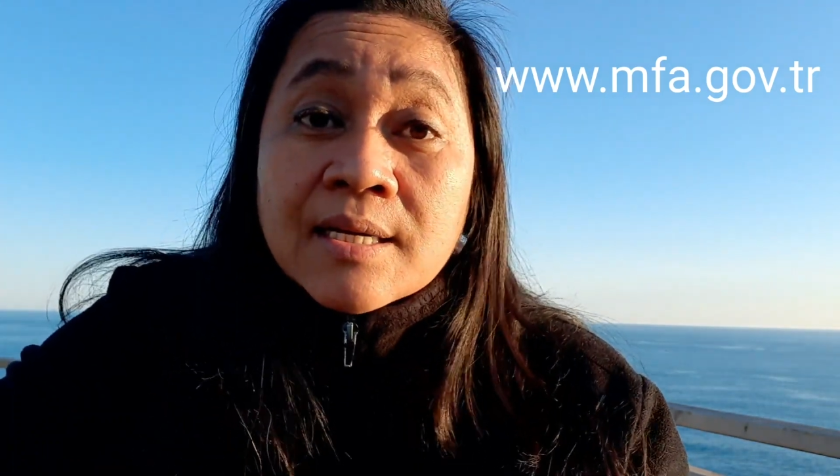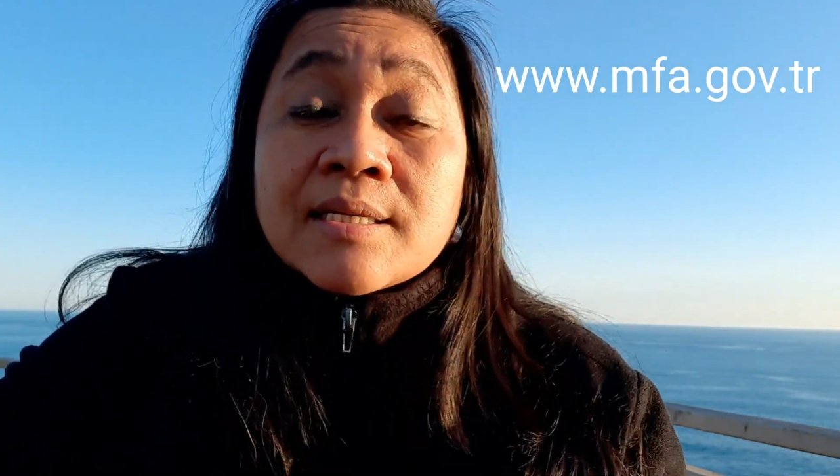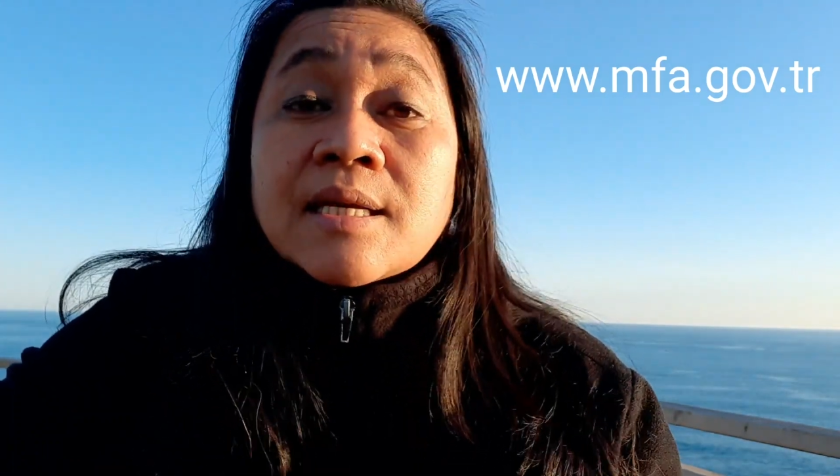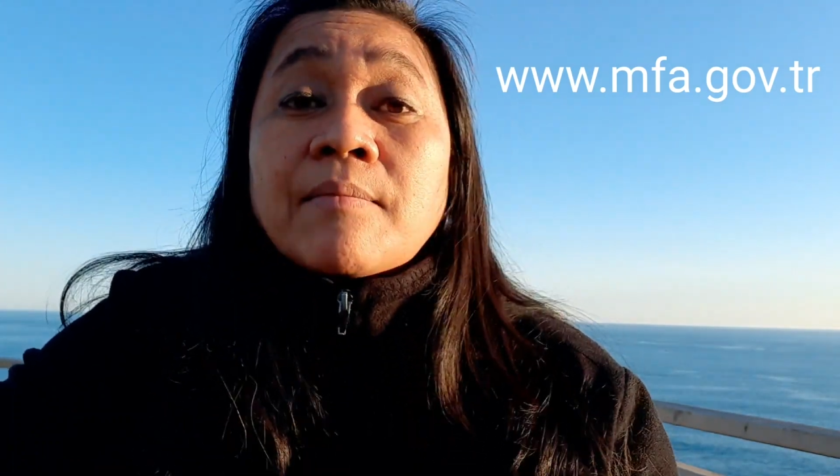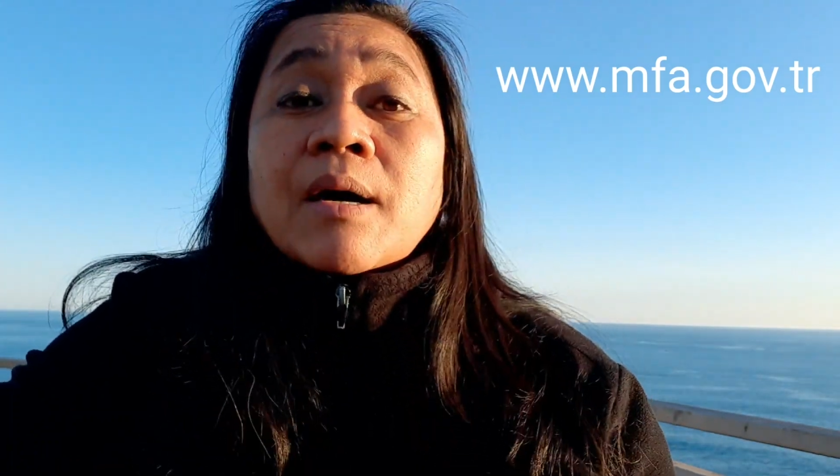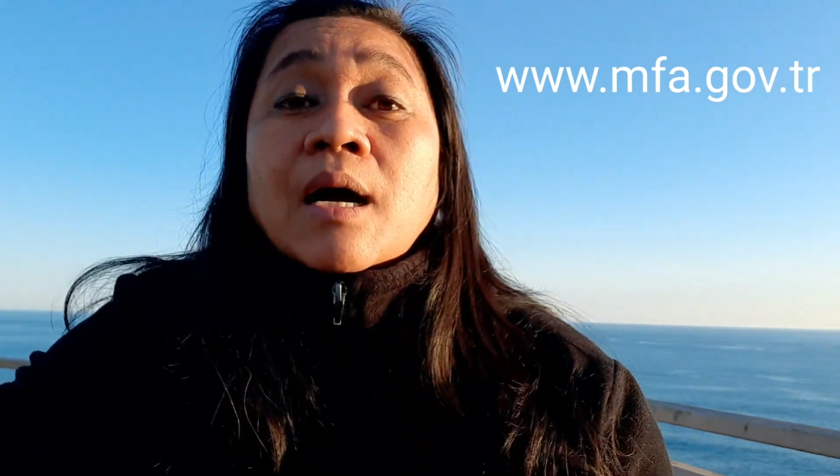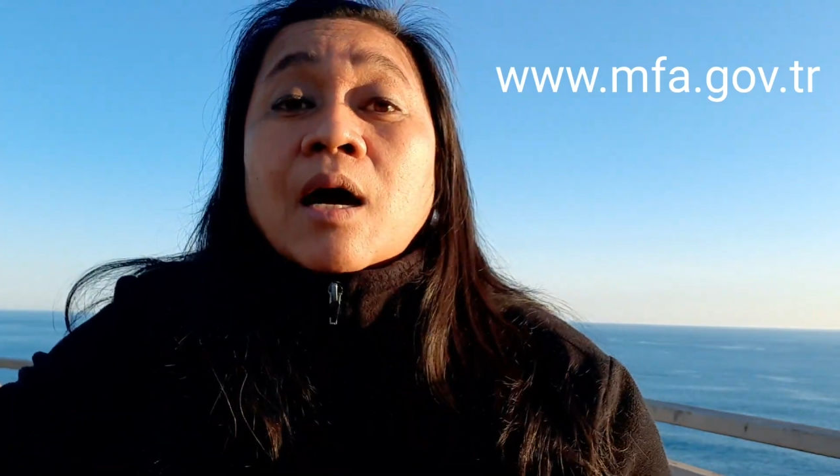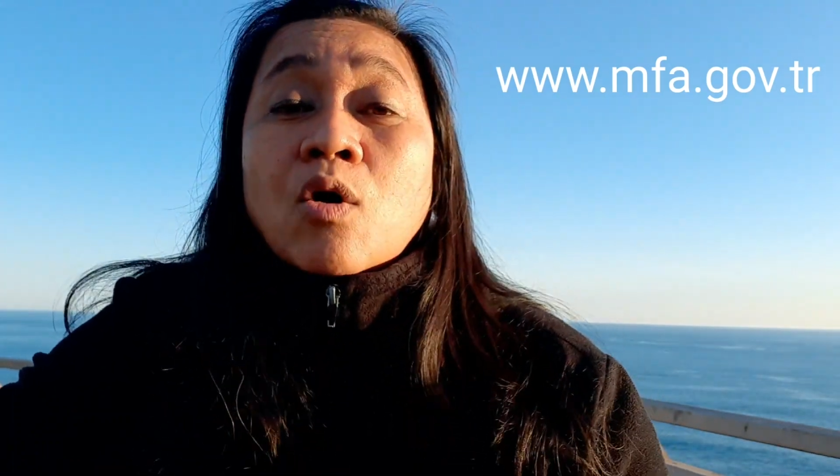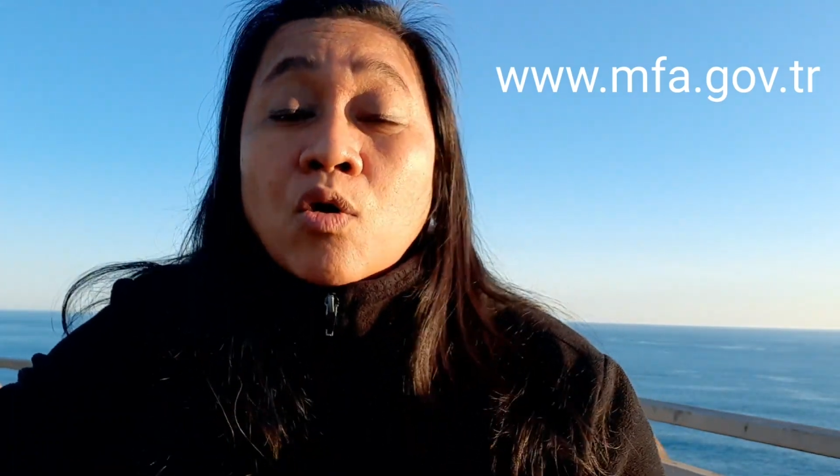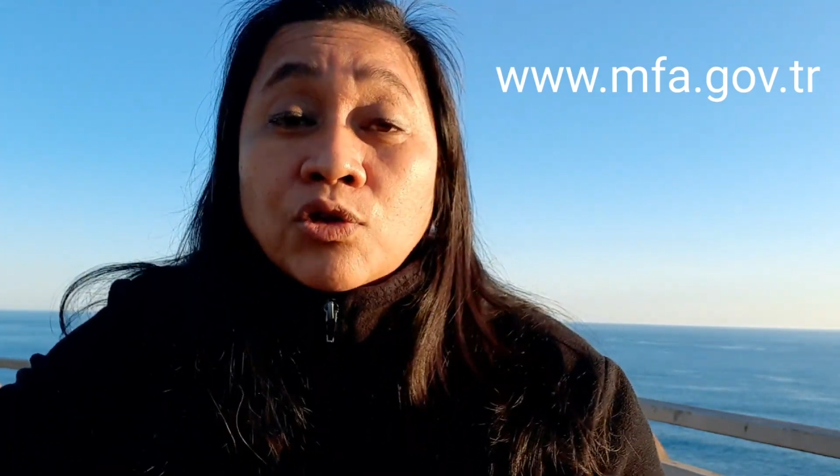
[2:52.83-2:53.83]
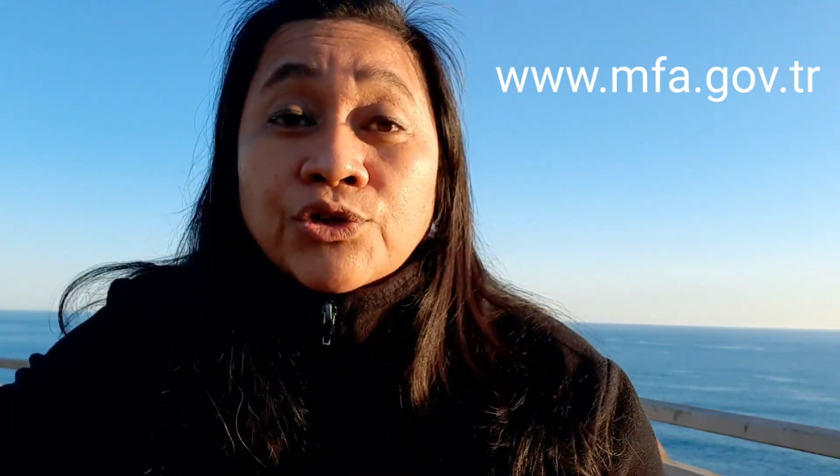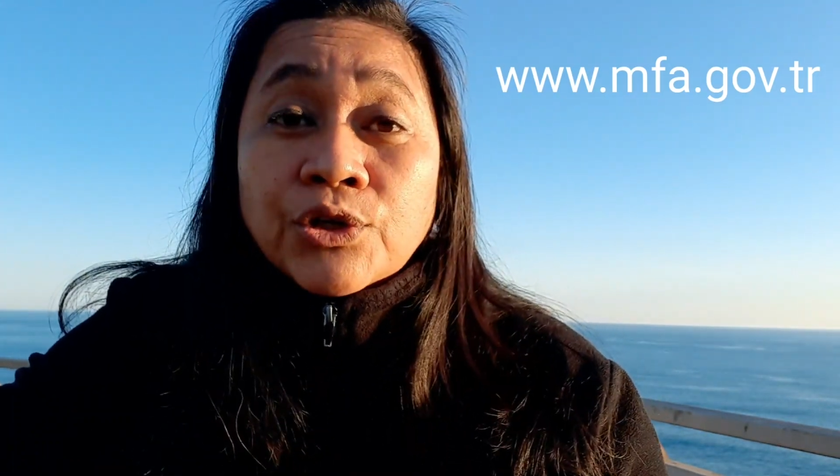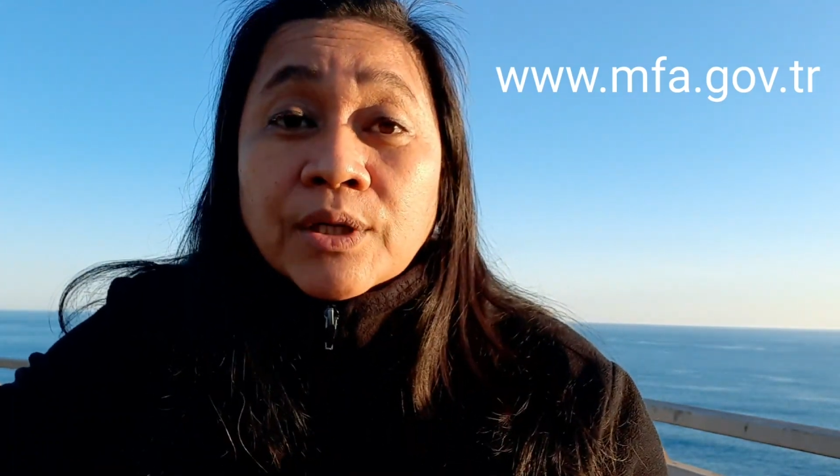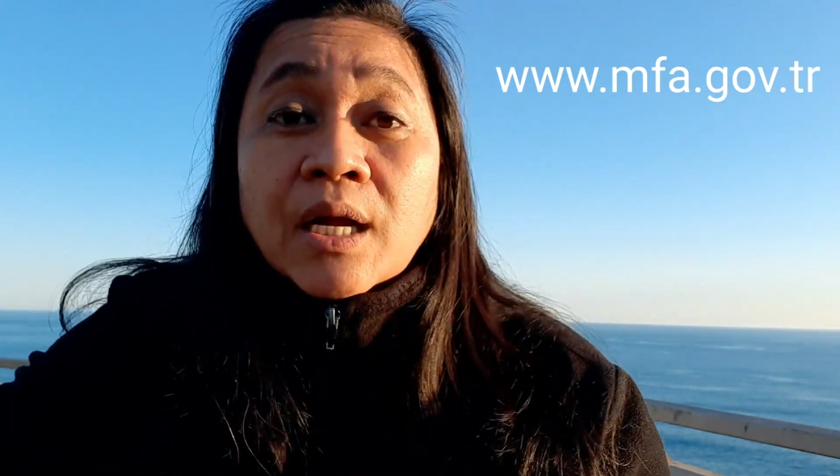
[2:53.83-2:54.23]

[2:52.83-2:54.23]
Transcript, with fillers: sa mga holder